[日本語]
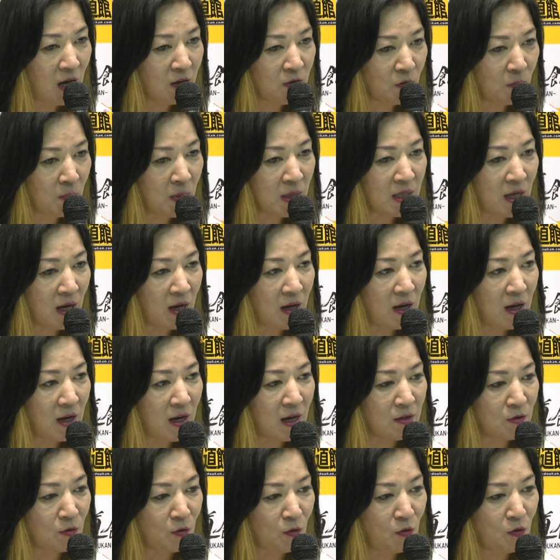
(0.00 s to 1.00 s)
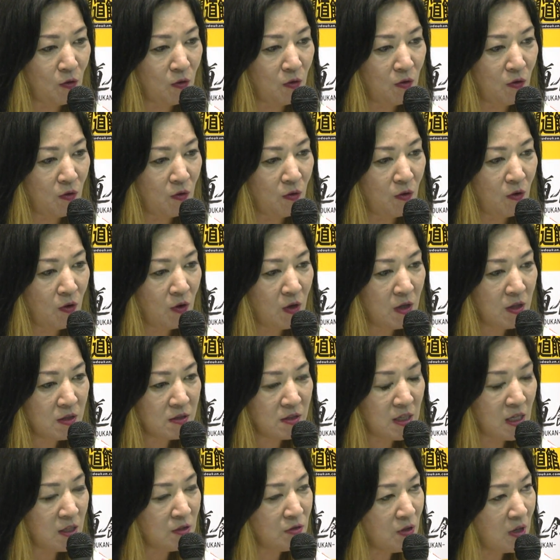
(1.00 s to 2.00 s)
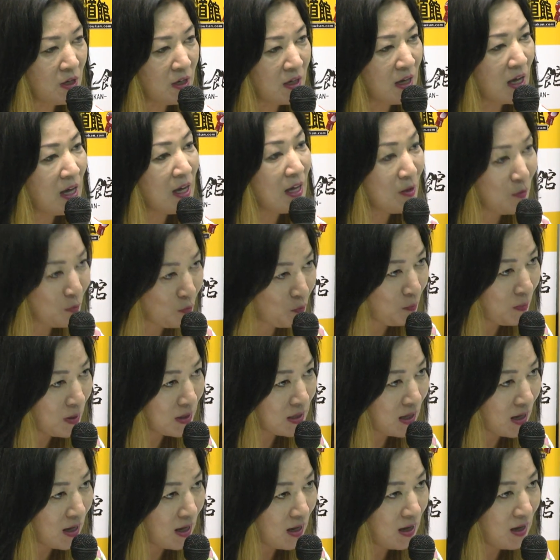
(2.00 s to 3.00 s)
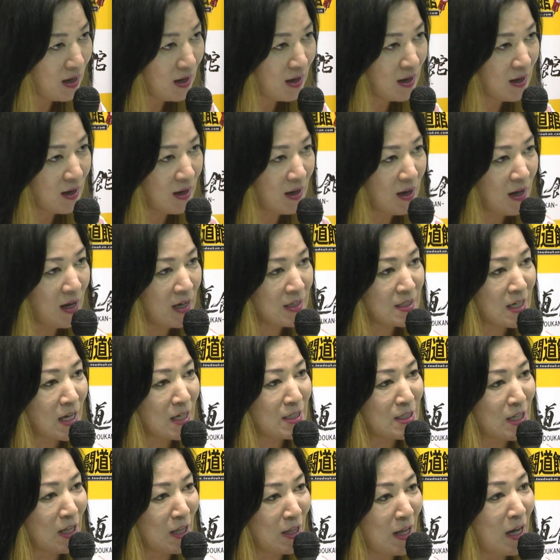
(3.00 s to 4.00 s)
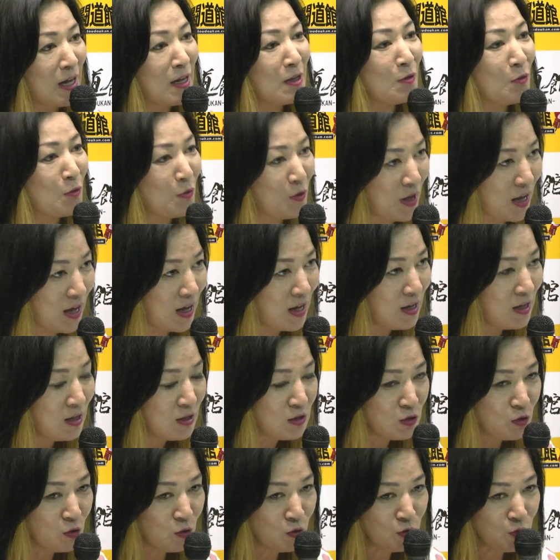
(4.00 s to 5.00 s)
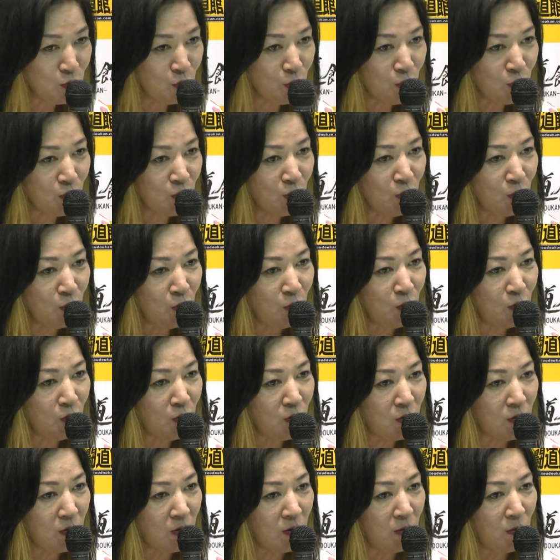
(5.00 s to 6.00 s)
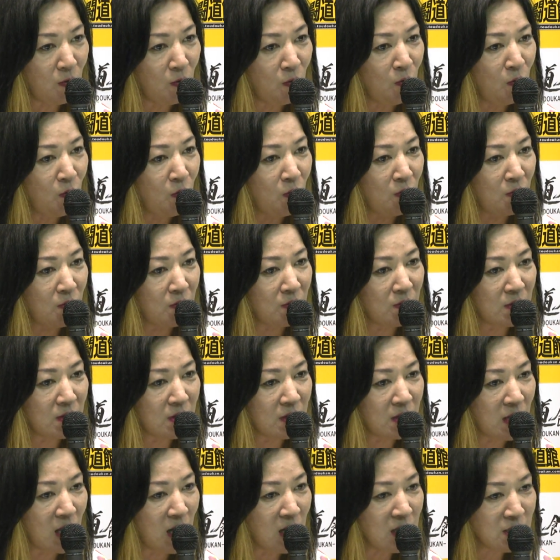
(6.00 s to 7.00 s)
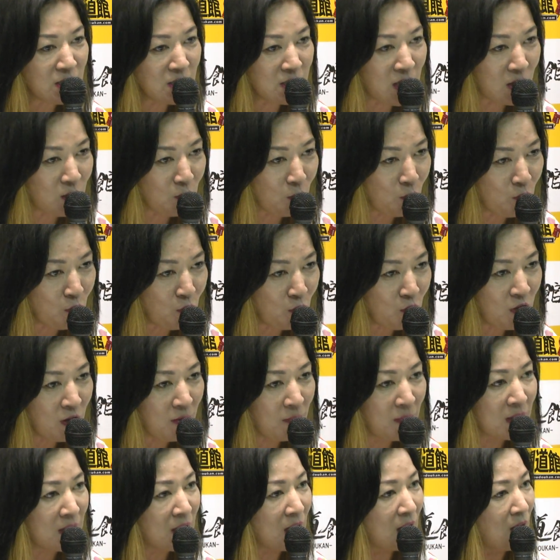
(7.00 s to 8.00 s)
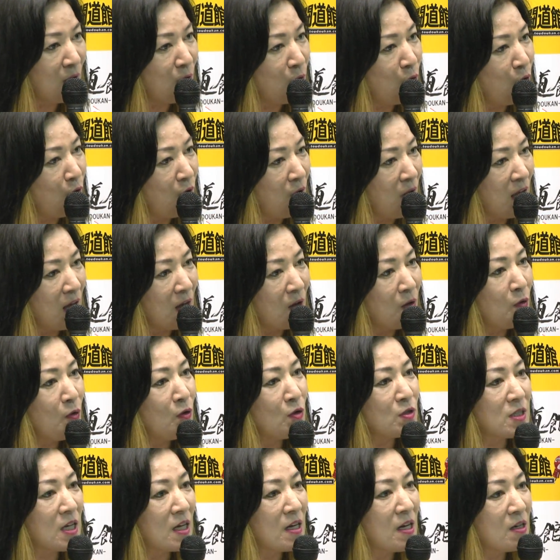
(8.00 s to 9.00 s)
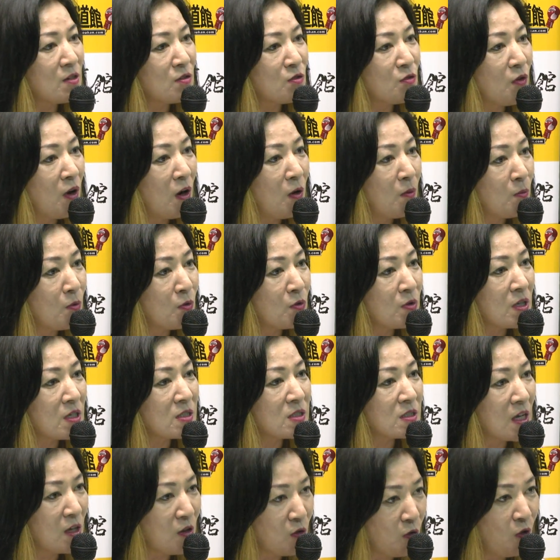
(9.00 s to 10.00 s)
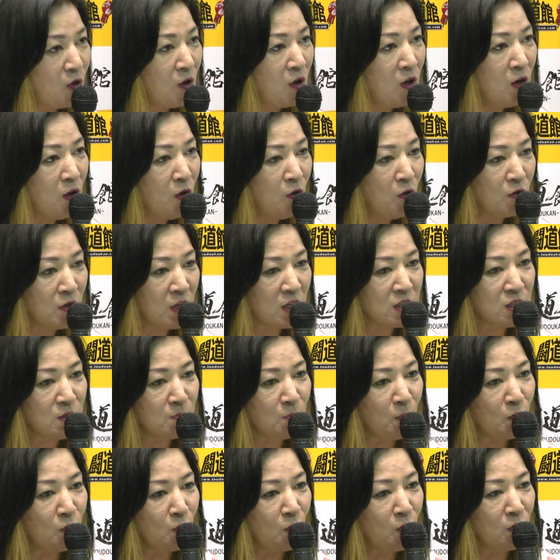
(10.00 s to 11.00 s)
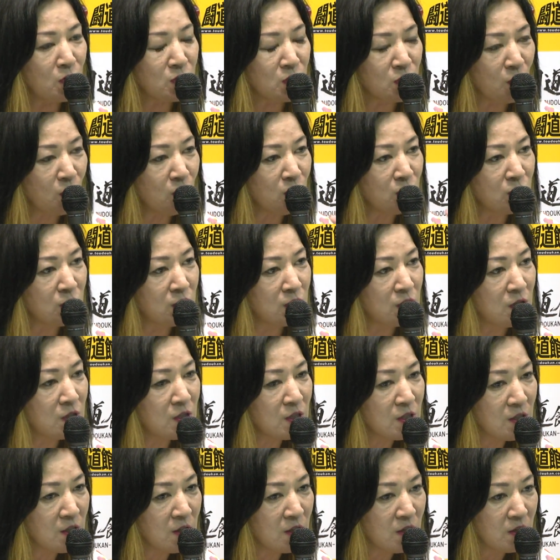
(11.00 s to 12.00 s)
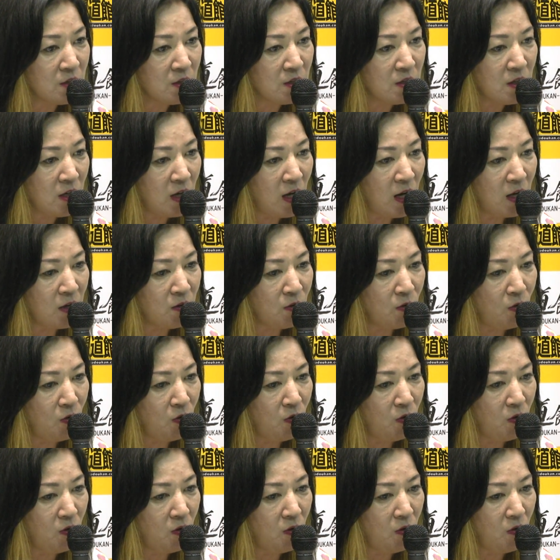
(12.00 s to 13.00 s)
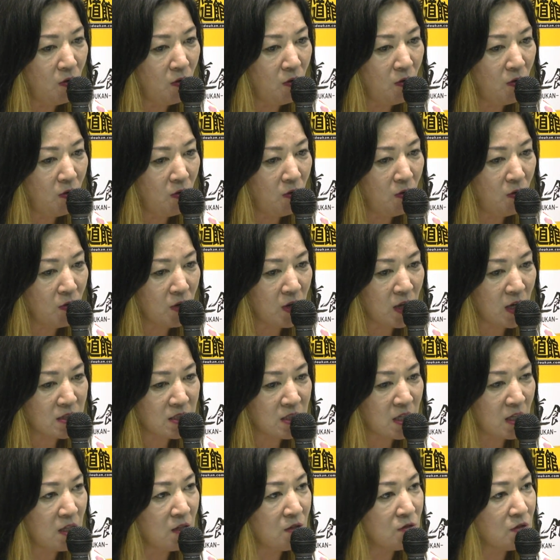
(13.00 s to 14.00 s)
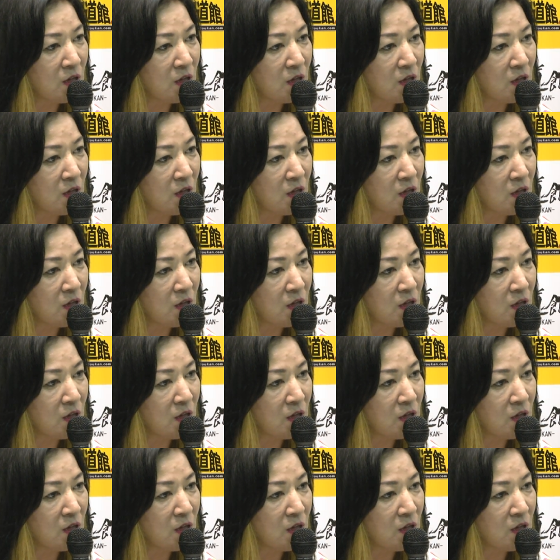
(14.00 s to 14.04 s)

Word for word: まだ前場ゲインをまだ開催してないので、その状況を出したところでまたこう変更されるとは思うんですけど、同じものをすごくお客さんに